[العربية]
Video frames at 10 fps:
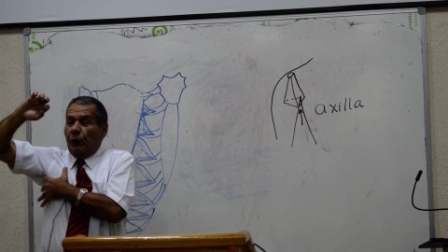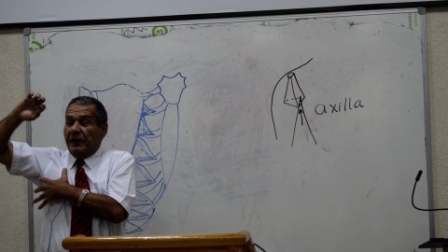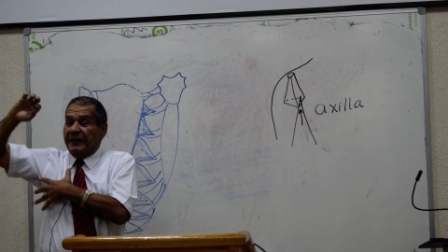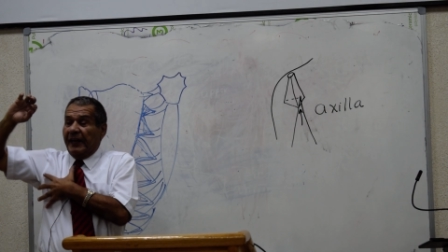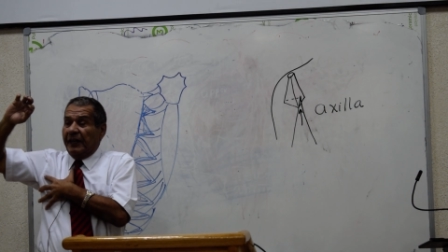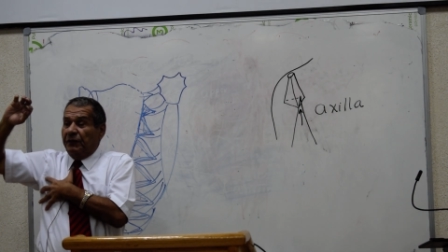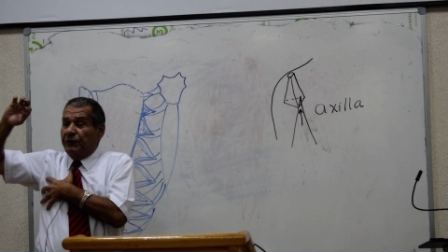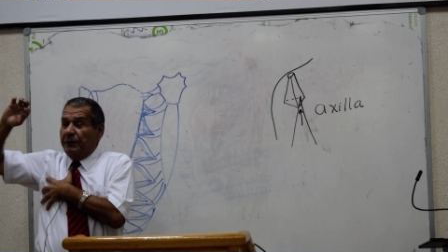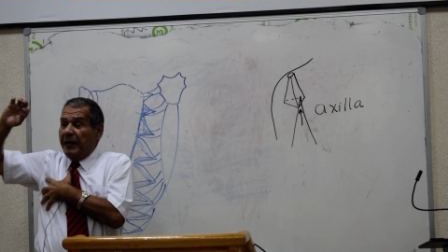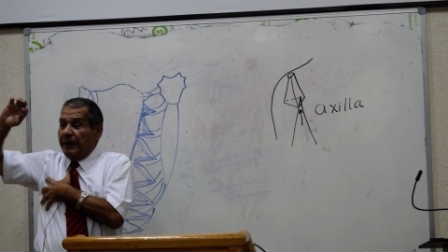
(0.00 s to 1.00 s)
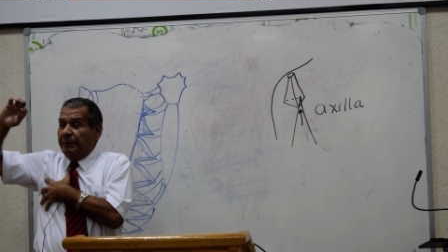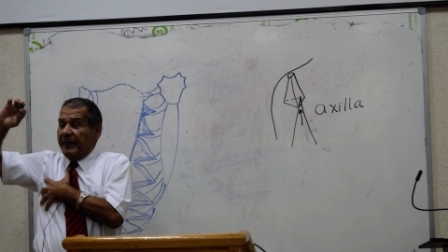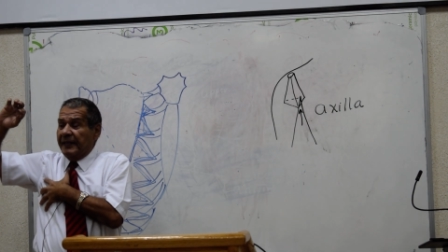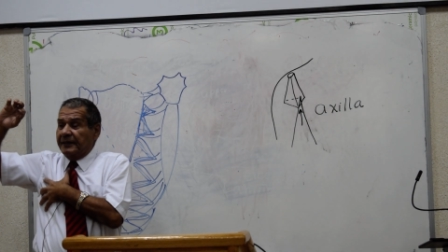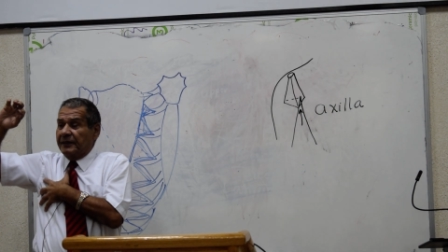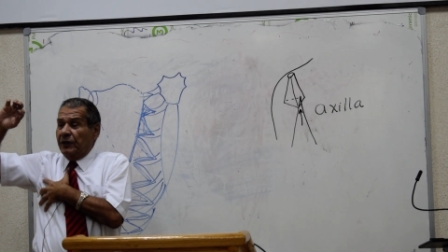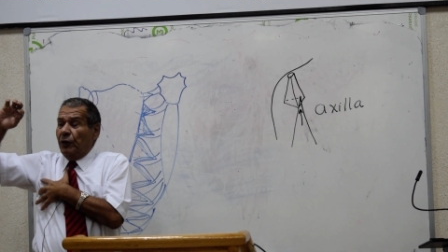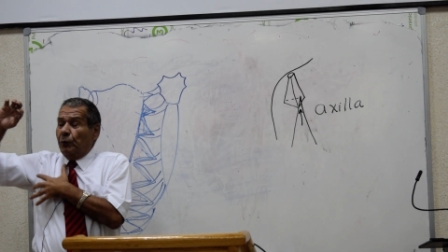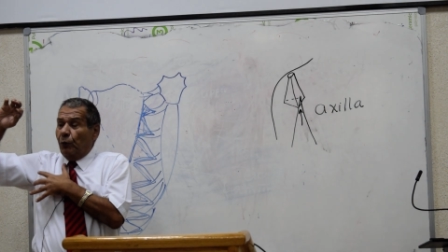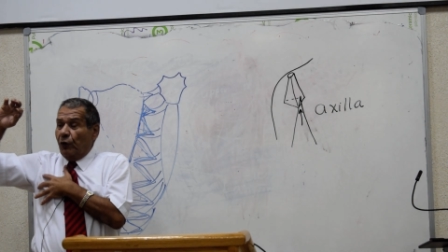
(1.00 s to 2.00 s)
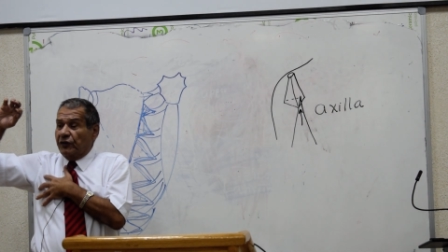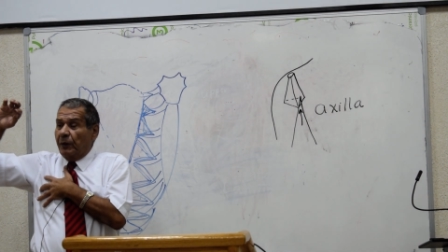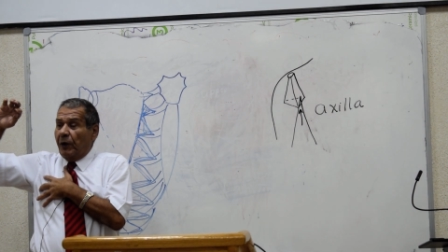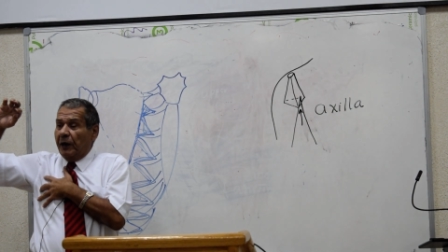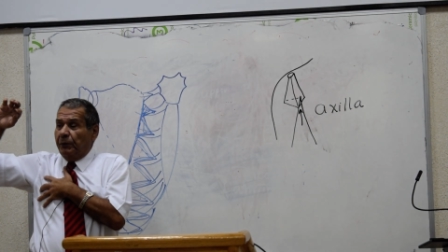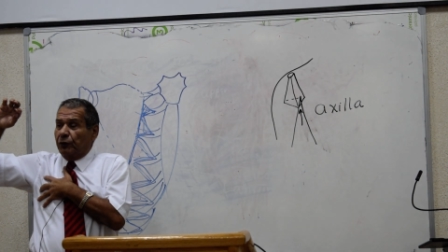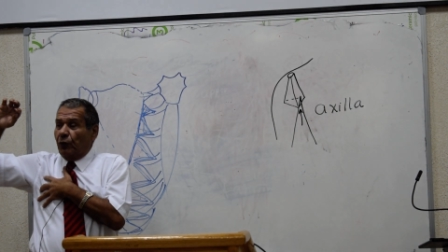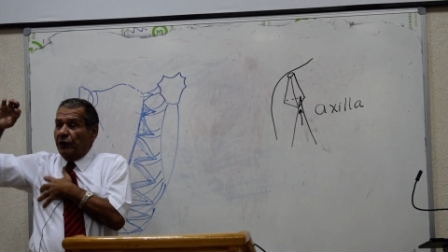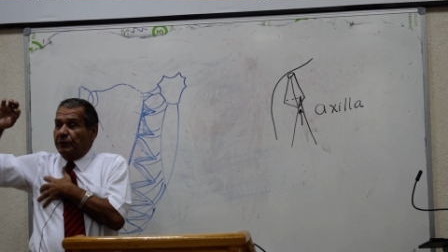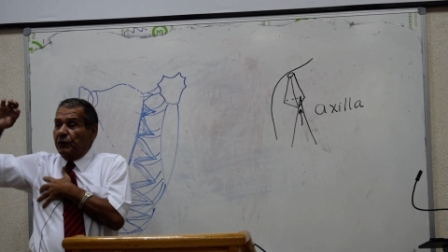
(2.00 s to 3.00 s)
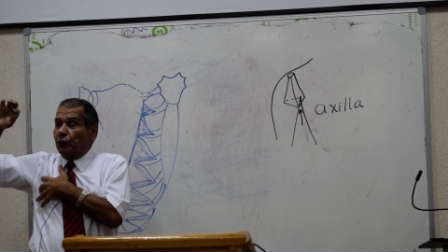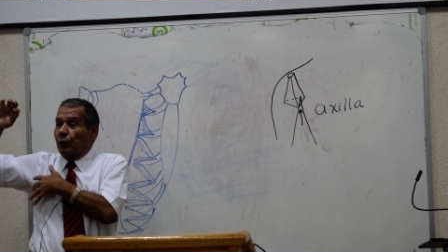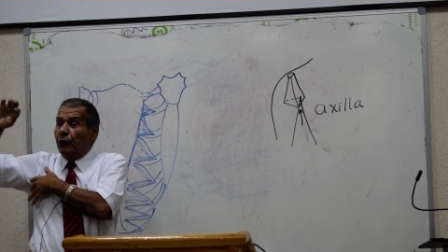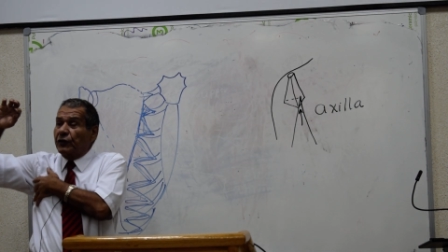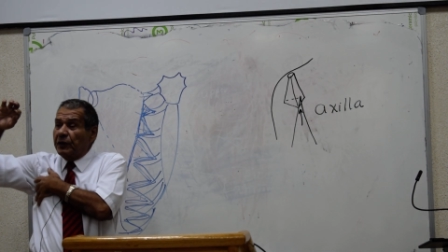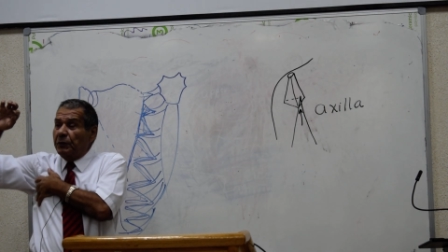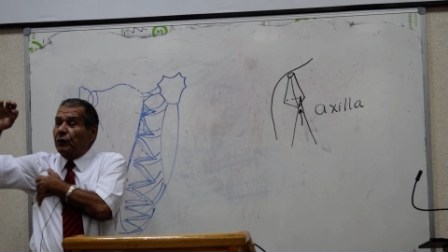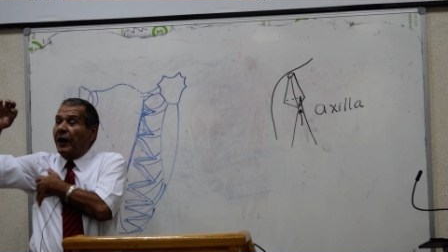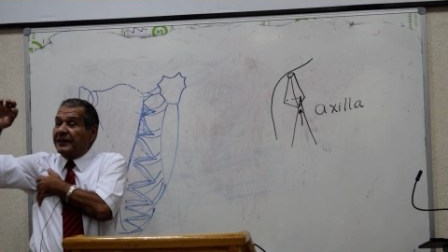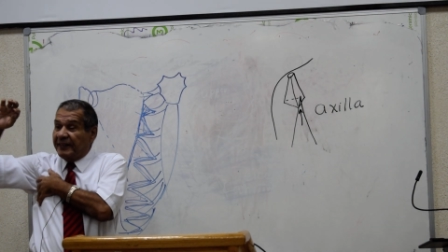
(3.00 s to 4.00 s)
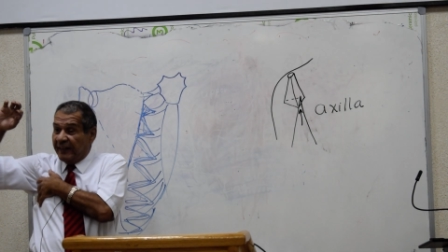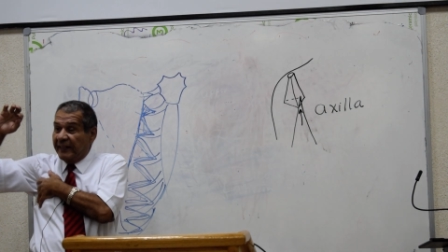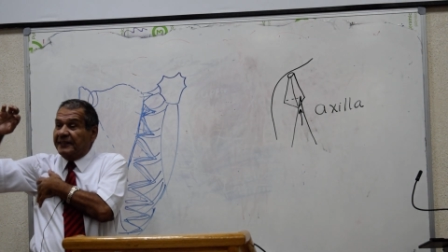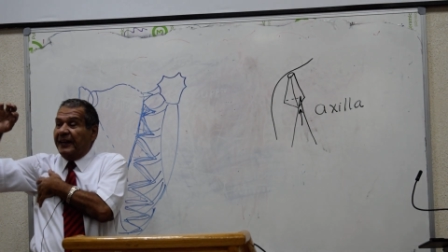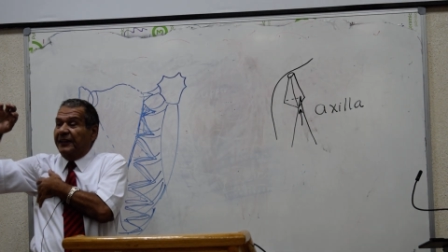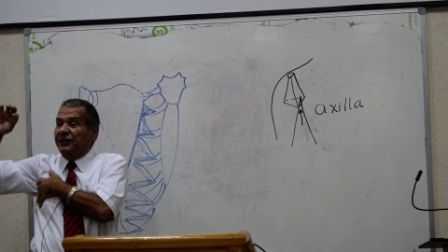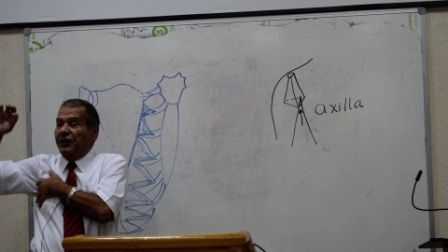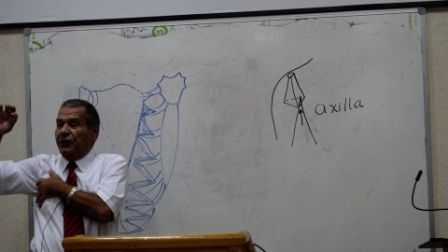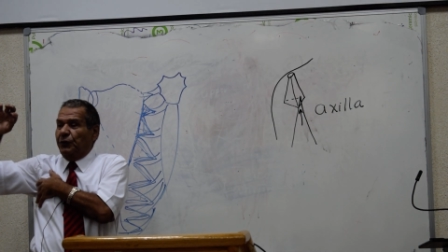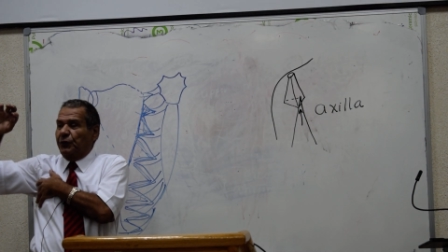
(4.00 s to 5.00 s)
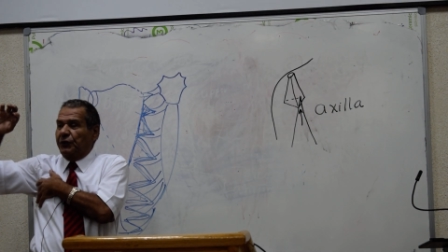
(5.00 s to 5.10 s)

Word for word: وذلك الفيميل بريست معظمه على البكتوريس ميجر وجزء منه على السيريس انتيريور